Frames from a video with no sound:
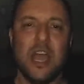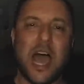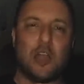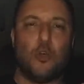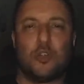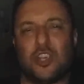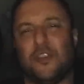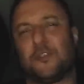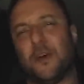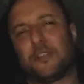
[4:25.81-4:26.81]
Ecco già
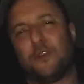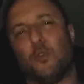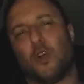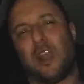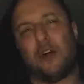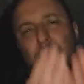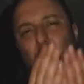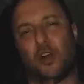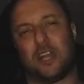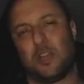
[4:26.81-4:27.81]
vi fatto un gol a
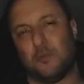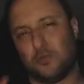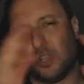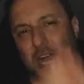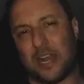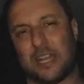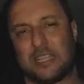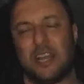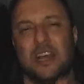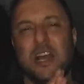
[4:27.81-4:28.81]
floccari. Vuol dire
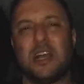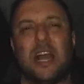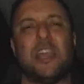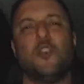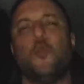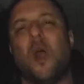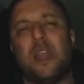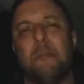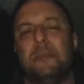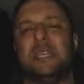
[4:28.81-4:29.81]
che
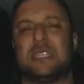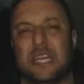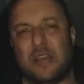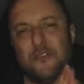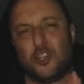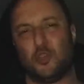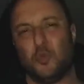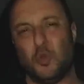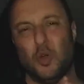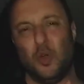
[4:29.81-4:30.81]
non è minska non avessi
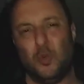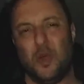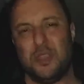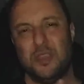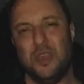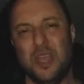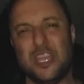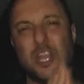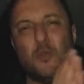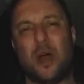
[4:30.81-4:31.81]
un gol.
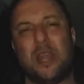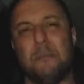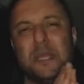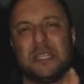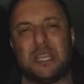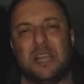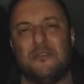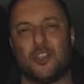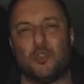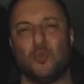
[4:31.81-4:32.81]
Non è minska non
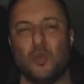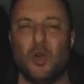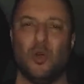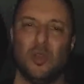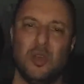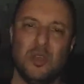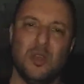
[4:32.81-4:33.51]
avessi un gol.